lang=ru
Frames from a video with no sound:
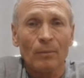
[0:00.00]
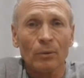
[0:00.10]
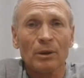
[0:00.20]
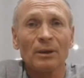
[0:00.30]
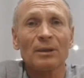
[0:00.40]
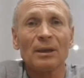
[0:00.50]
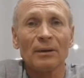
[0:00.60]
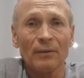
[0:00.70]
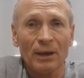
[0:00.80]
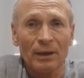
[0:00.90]
поданы
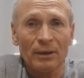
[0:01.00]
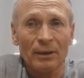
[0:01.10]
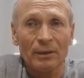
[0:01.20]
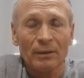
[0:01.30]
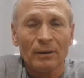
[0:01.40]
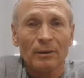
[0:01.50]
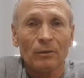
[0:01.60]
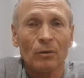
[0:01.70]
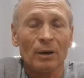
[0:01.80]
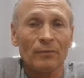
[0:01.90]
заявления,
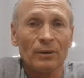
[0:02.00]
но как